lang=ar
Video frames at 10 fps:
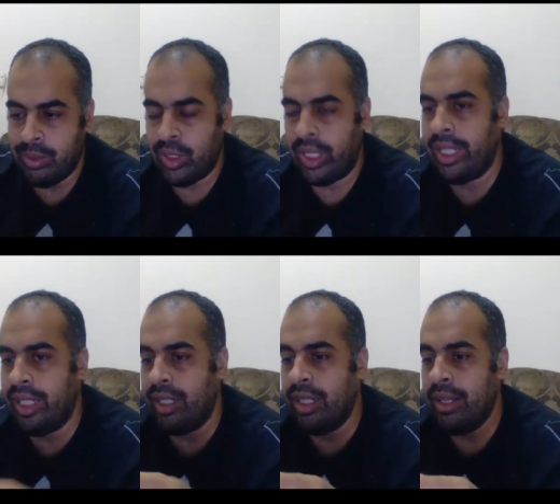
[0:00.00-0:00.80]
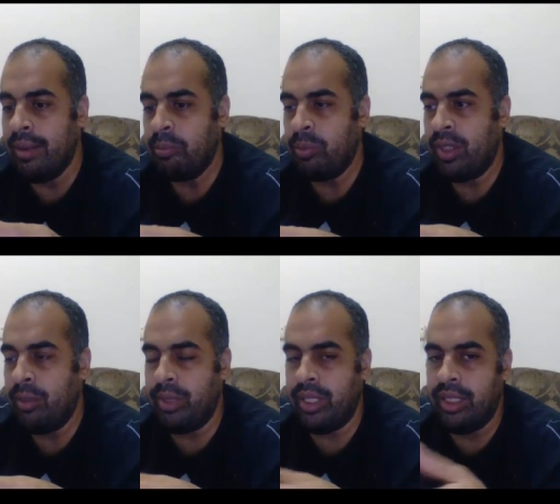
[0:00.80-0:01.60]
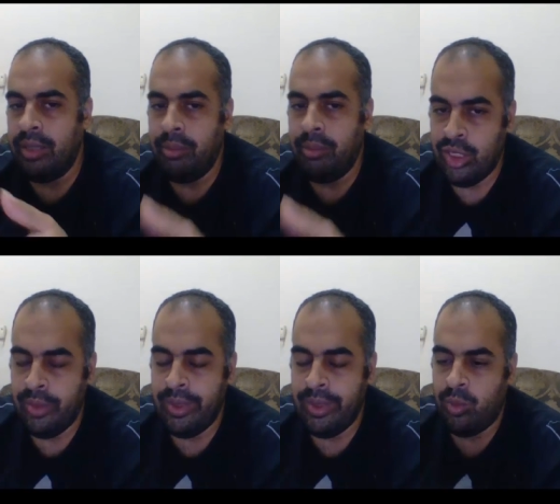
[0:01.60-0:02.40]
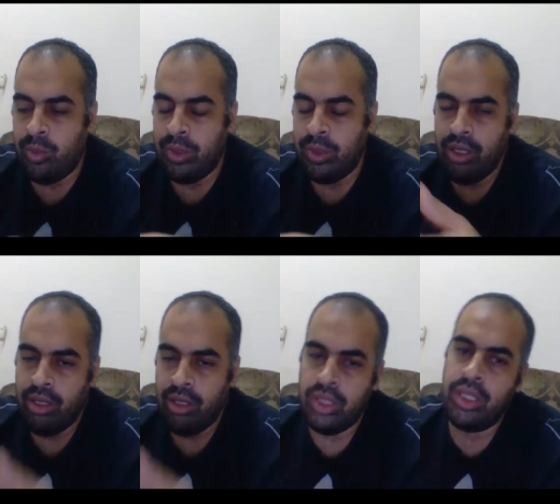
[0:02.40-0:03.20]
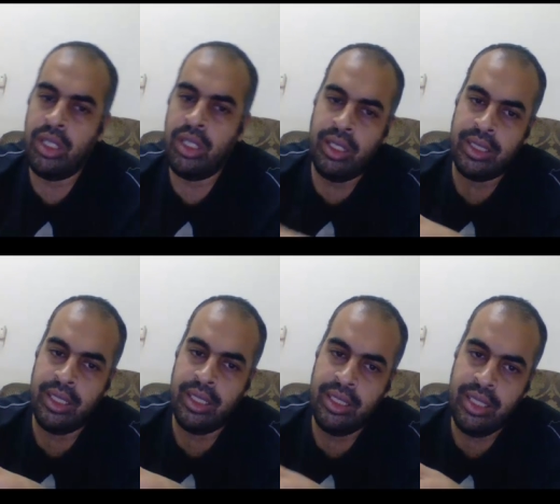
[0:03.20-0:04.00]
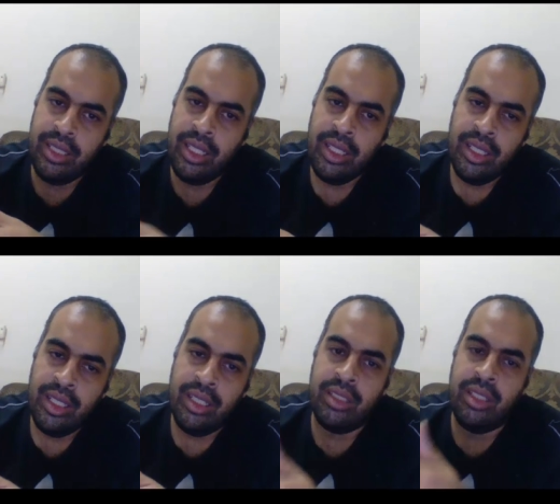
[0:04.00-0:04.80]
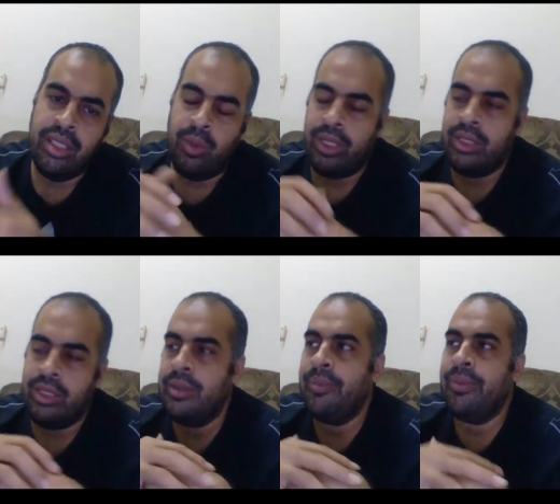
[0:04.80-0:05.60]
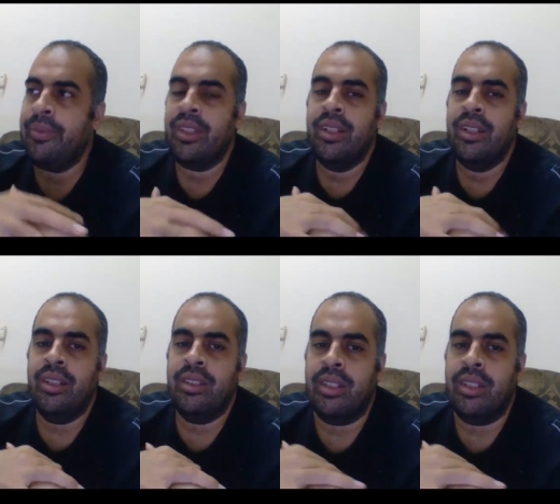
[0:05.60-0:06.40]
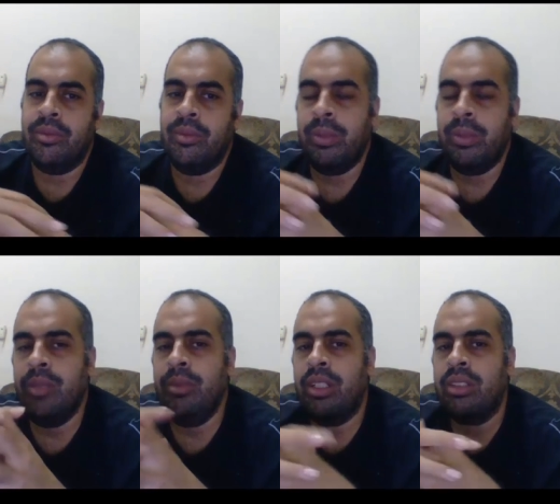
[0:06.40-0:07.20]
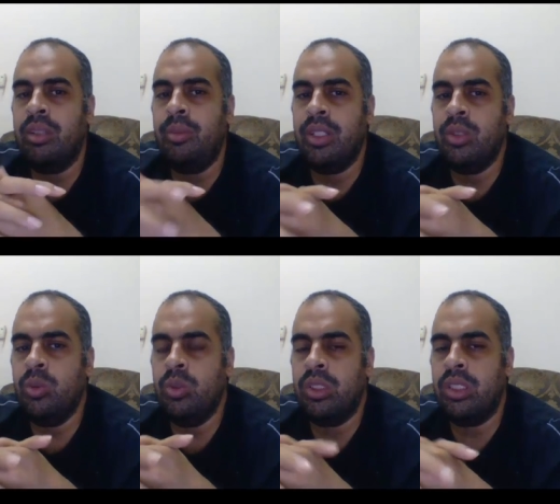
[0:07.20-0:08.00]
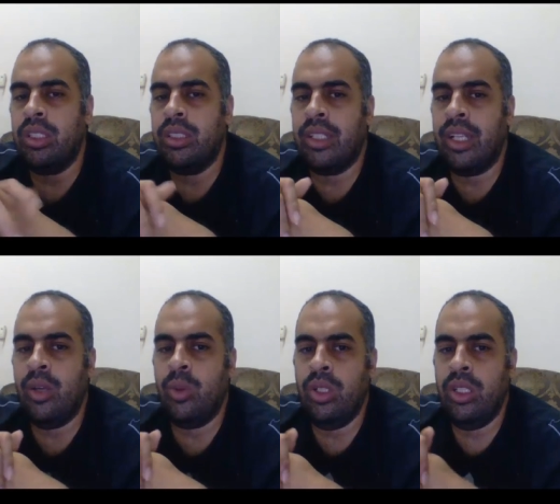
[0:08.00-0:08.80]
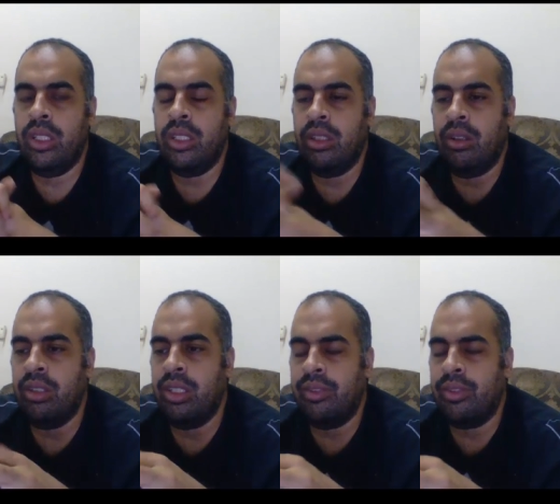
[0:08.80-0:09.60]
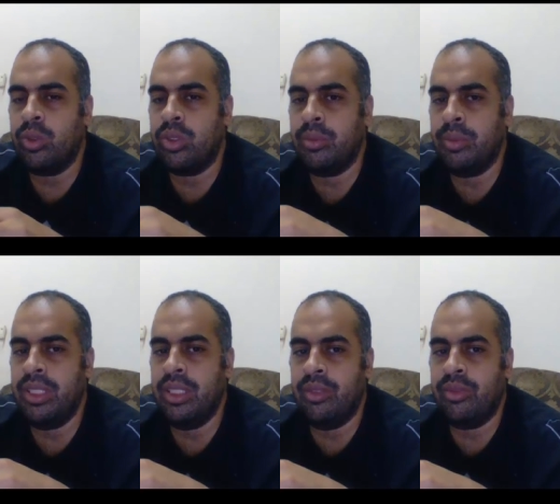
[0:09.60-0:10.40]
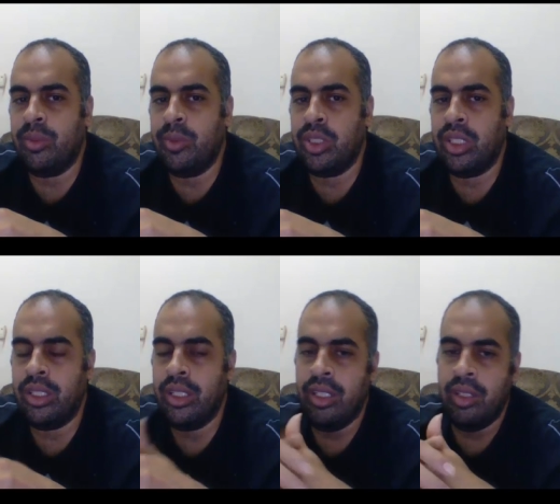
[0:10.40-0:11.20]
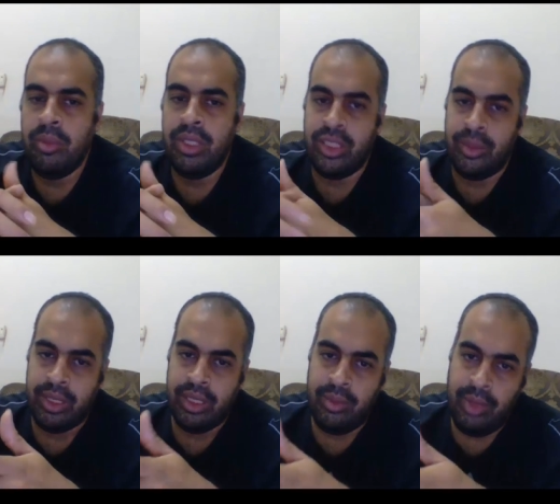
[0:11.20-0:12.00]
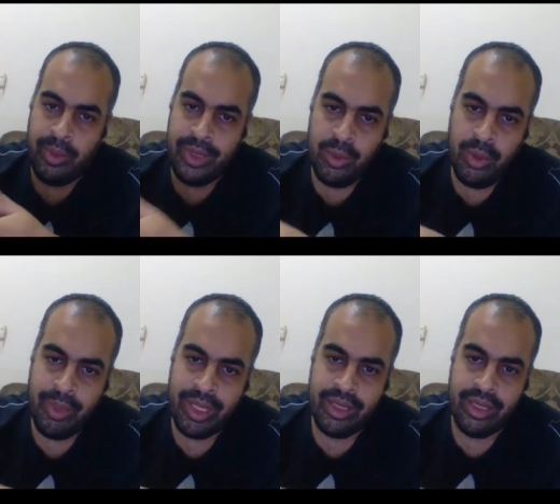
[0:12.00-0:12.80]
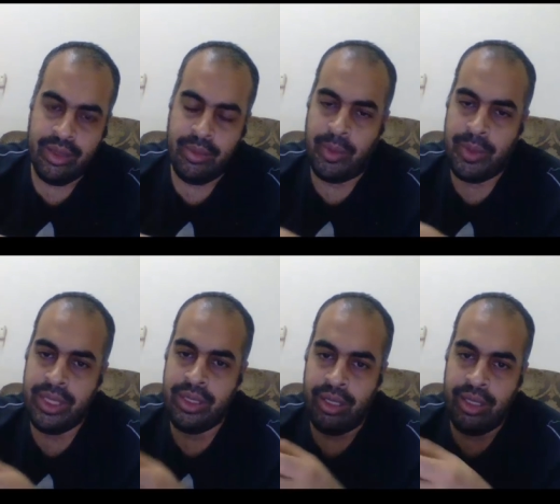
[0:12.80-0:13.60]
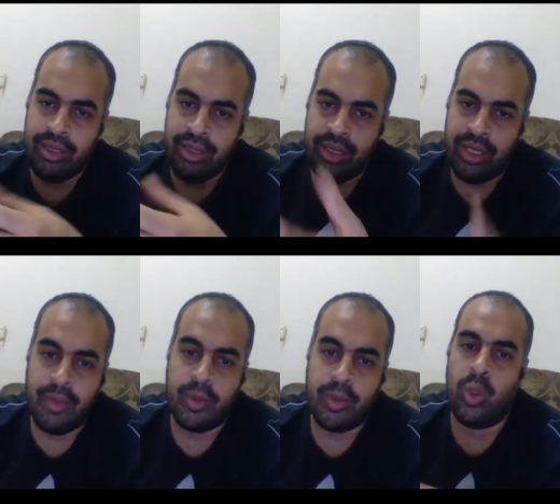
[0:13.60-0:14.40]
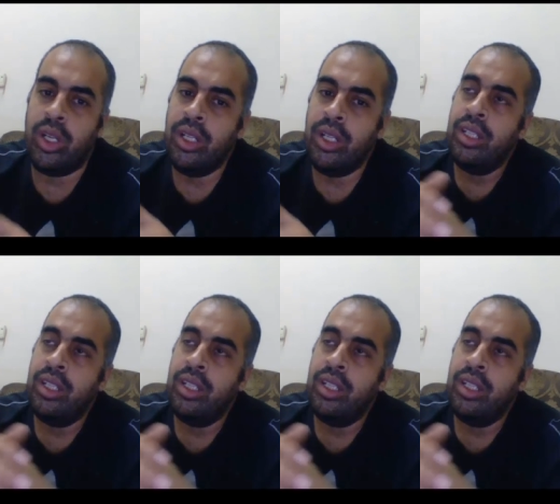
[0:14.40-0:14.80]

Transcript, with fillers: شغال بليد مانجمنت او باداره رشيقه هتلاقي ان ده اهدار الوقت طيب من ضمن الاخطاء برضو التجاهل الاي اللي في النص بيلدينج انفورميشن مانجمنت المعلومات دي مهمه جدا المعلومات دي تخليك تسيطر على المشروع